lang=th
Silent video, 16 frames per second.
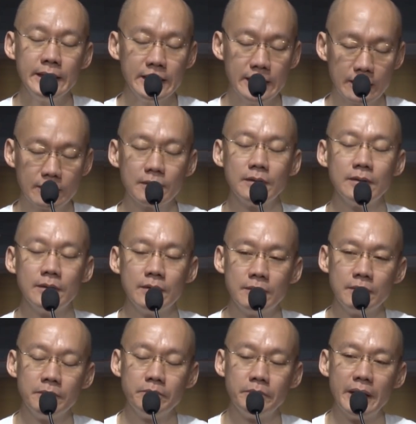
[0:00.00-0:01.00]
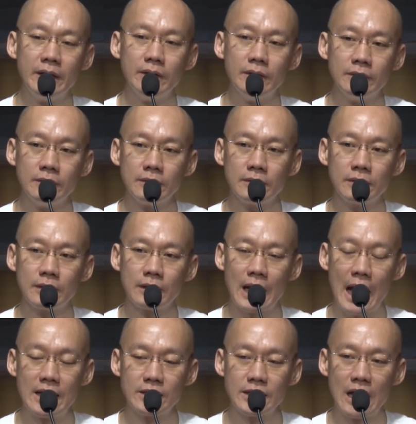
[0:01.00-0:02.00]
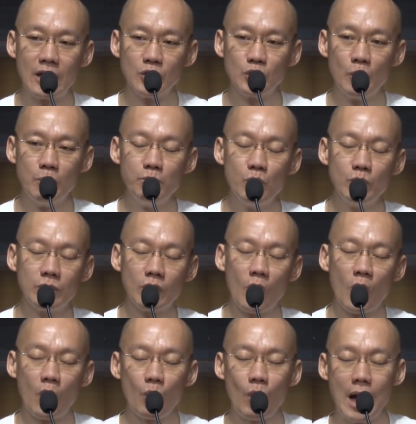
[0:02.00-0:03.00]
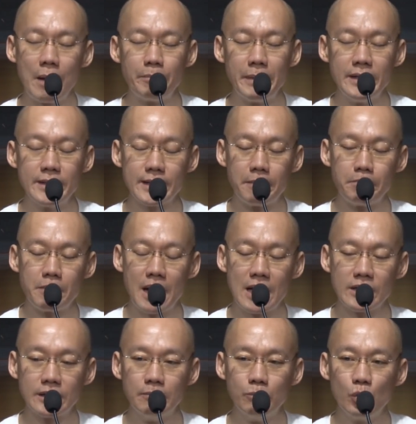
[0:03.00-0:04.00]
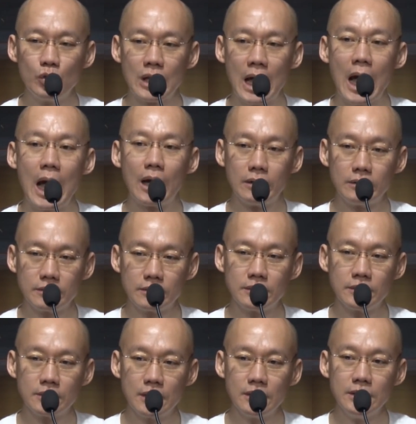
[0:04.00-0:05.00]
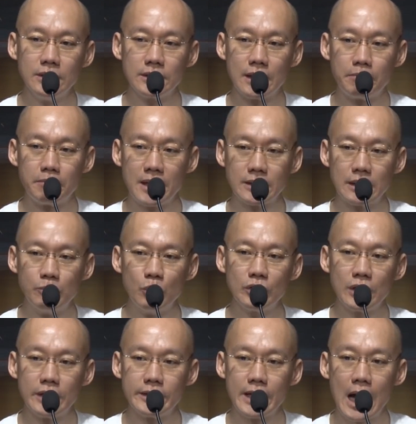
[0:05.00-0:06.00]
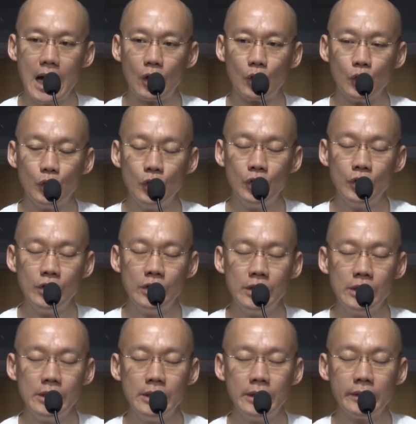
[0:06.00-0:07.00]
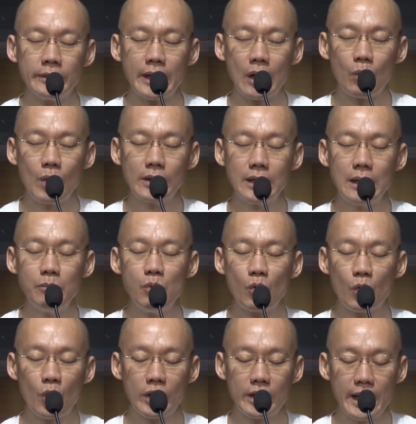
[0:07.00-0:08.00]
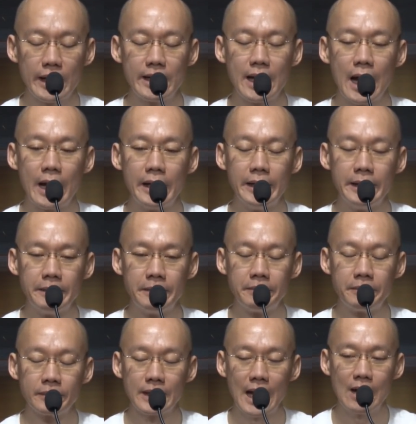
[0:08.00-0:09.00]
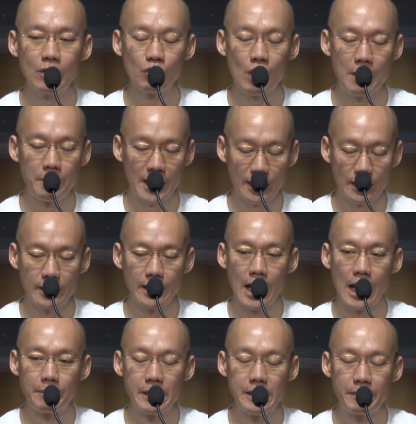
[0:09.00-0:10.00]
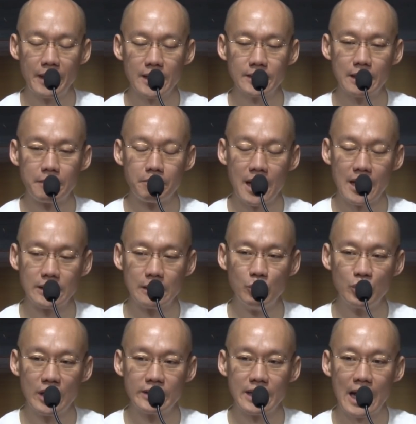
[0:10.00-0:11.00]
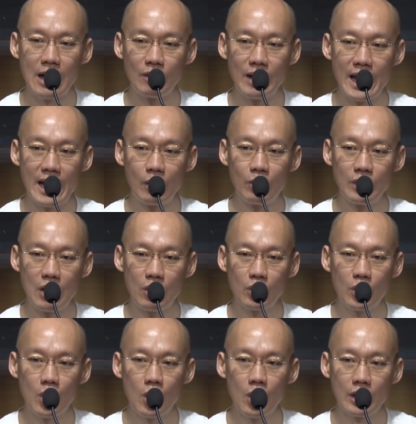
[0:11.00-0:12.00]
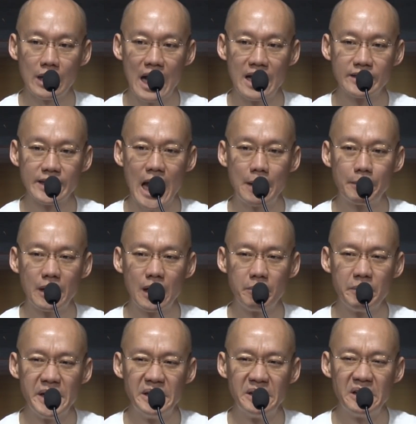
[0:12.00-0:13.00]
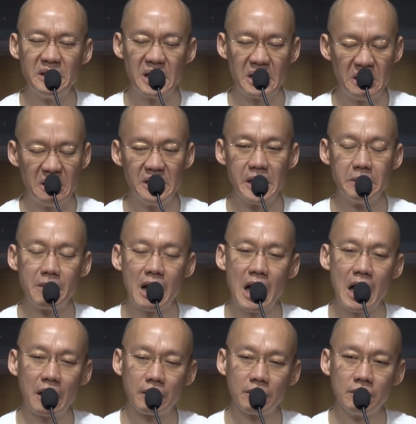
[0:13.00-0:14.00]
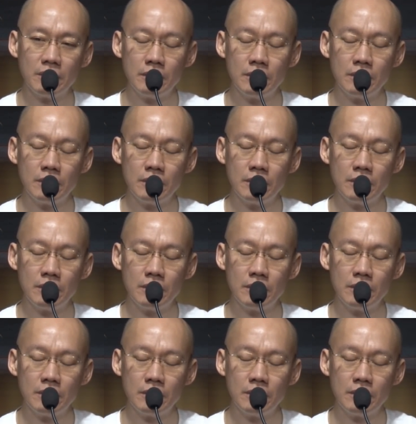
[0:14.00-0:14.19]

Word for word: นี่เป็นการสั่งสมบุญของความเป็นสัมมาสัมพุทธะ ก็คือสัมมาสัมพุทธเจ้า แต่ว่าถ้าบุคคลใด ๆ ตั้งความปรารถนาเป็นพระสัมมาสัมพุทธเจ้าแล้ว แล้วก็การสร้างบารรมีนั้นเหน็ดเหนื่อยมาก